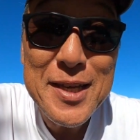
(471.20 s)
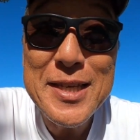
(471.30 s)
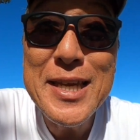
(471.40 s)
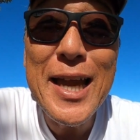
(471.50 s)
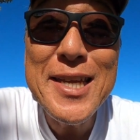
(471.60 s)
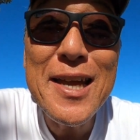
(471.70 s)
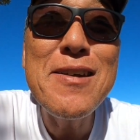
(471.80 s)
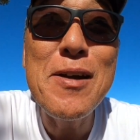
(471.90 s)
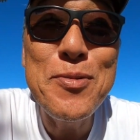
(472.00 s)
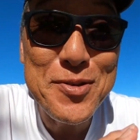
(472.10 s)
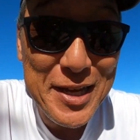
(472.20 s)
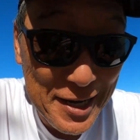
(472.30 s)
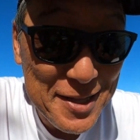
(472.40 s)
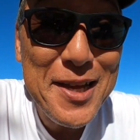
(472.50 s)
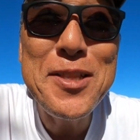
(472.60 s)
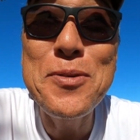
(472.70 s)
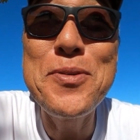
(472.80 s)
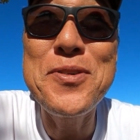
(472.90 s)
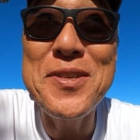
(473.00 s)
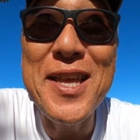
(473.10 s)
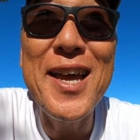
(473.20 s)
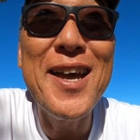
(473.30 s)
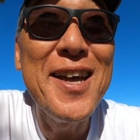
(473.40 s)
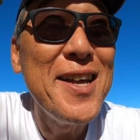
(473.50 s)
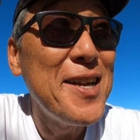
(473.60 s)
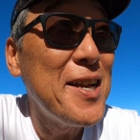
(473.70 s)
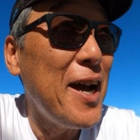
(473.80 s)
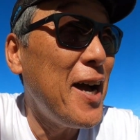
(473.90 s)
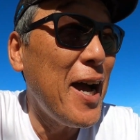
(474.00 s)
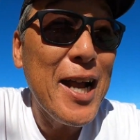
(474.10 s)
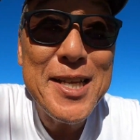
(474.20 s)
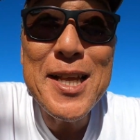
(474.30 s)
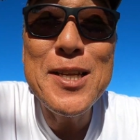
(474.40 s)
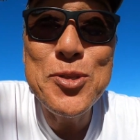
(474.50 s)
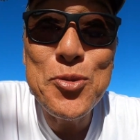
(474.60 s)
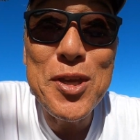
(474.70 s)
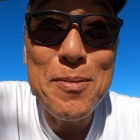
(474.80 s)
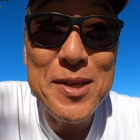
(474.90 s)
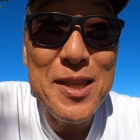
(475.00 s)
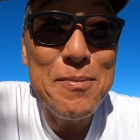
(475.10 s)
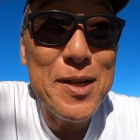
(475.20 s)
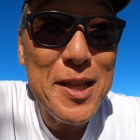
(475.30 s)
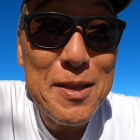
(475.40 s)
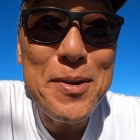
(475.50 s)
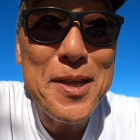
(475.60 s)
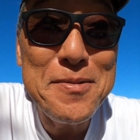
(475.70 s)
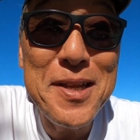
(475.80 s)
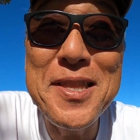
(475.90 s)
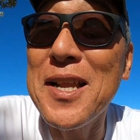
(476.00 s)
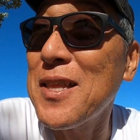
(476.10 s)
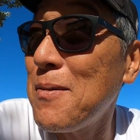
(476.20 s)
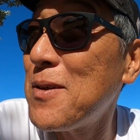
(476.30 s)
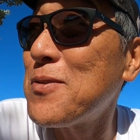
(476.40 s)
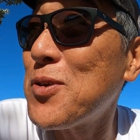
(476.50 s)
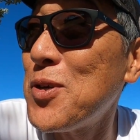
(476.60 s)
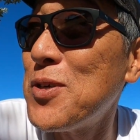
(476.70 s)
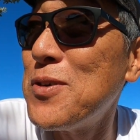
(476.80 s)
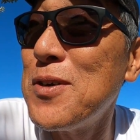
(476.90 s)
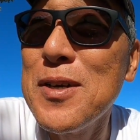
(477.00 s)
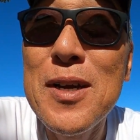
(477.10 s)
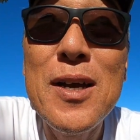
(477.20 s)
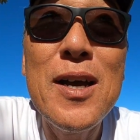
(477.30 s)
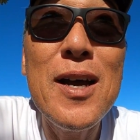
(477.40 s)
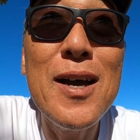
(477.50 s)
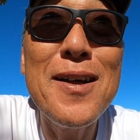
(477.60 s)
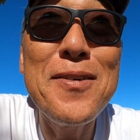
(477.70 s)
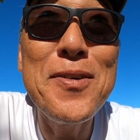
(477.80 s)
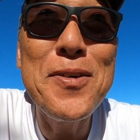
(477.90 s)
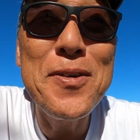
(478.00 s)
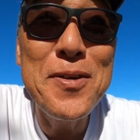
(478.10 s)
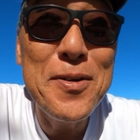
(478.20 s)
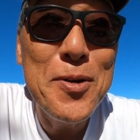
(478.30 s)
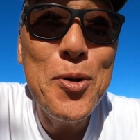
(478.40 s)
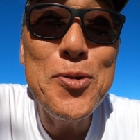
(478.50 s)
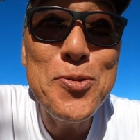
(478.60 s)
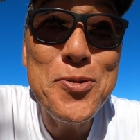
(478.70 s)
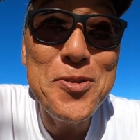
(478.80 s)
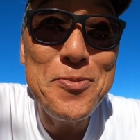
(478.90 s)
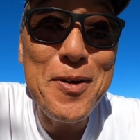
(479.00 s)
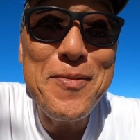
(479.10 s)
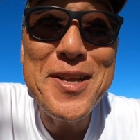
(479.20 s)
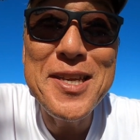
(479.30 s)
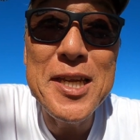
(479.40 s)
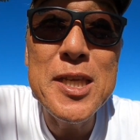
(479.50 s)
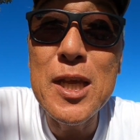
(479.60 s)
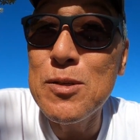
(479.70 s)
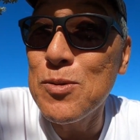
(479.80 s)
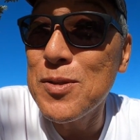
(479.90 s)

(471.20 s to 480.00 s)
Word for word: いやいやは僕やらないと思うので、あ飽きたらちょっとやめて、また食べたくなったら食べるという、あの、本能のままに生きている